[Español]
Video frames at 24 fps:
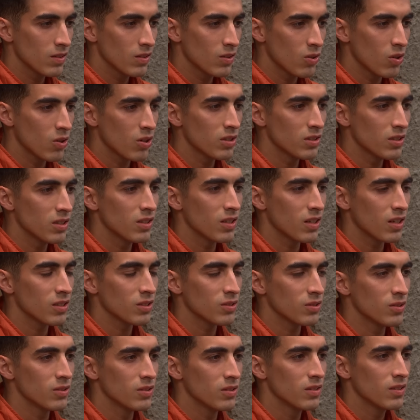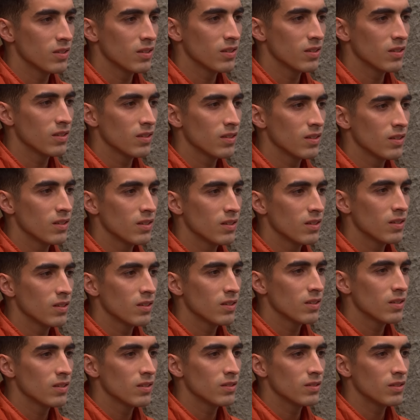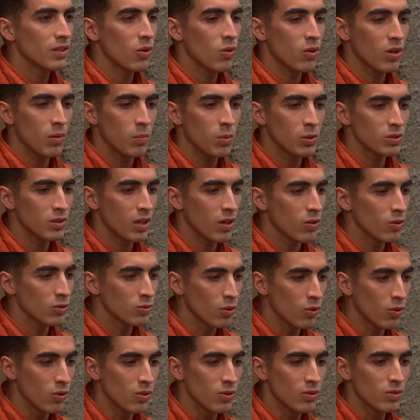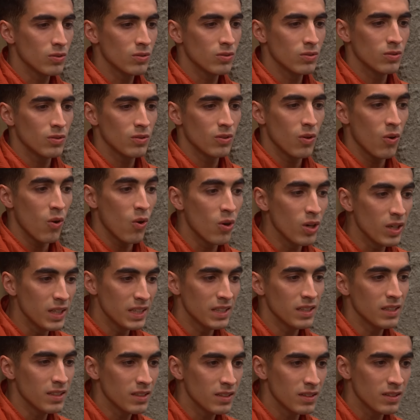Coqui tiene razón. Tengo que apostarlo todo. Olin.